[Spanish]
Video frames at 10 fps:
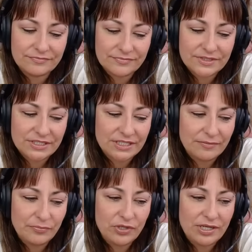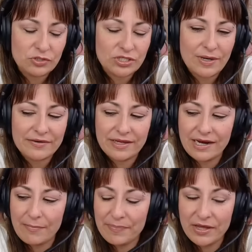Sí, podríamos hablar del
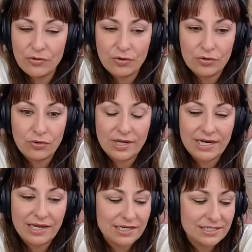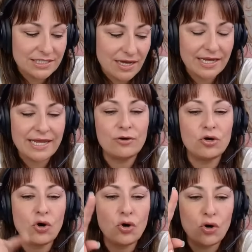apedo, ¿no? En la iglesia, que,
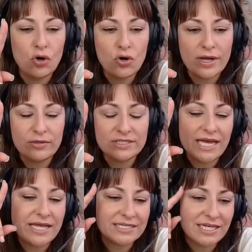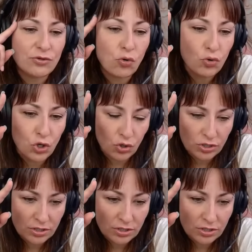ojo, ojo, que no es que haya sido uno,